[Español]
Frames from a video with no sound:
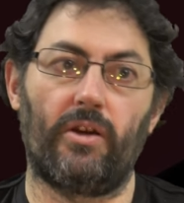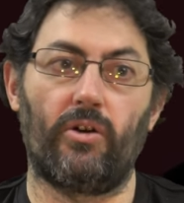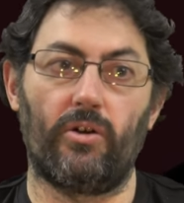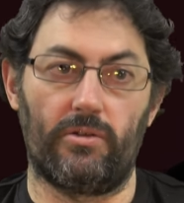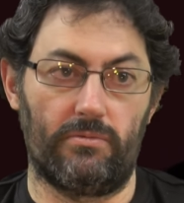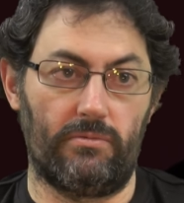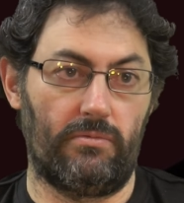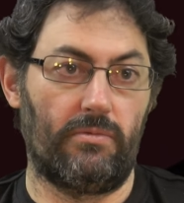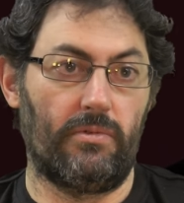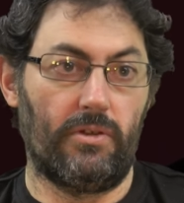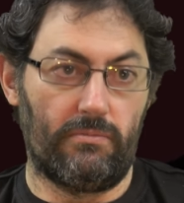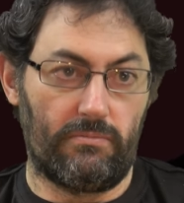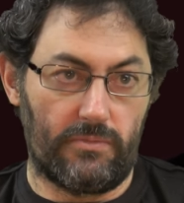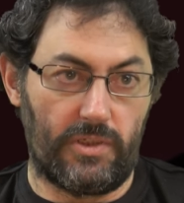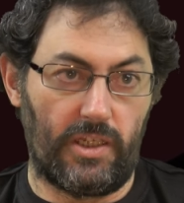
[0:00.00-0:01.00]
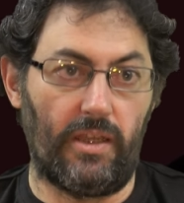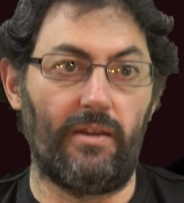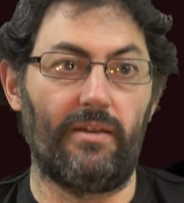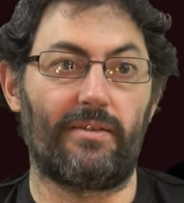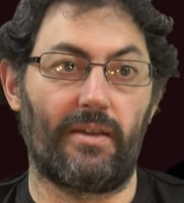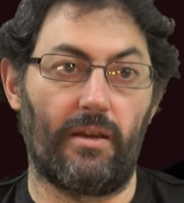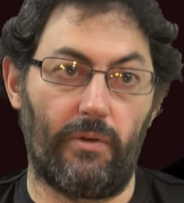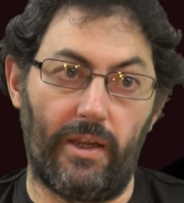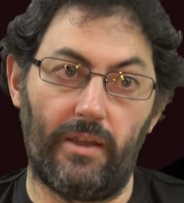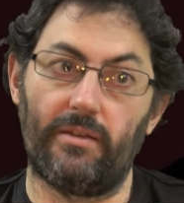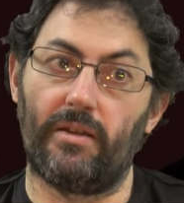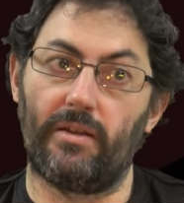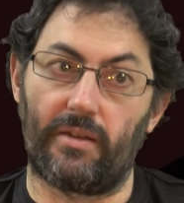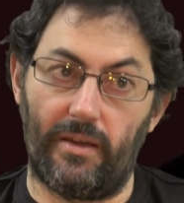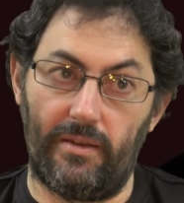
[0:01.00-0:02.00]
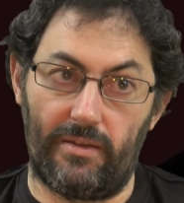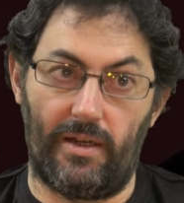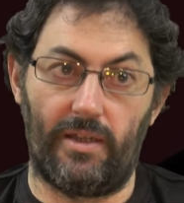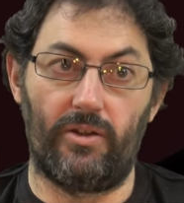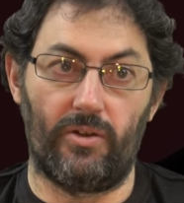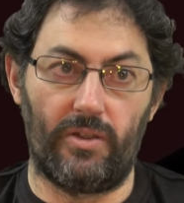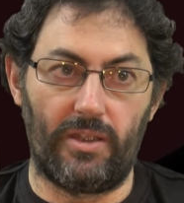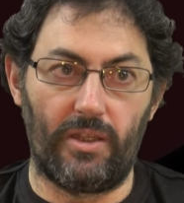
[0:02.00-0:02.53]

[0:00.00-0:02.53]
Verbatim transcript: con 15, 20, 30 años de